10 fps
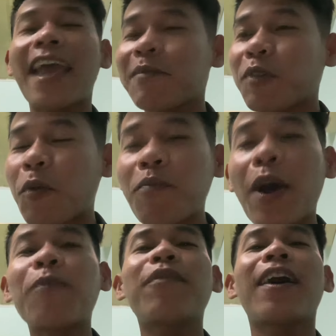em cũng
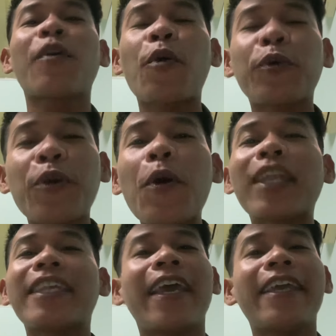mong là cô chú
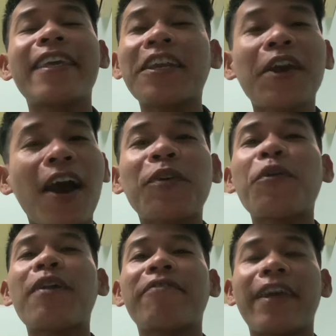anh chị trên kênh của
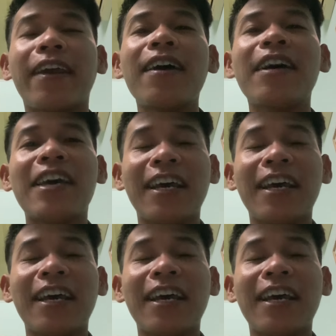em việt á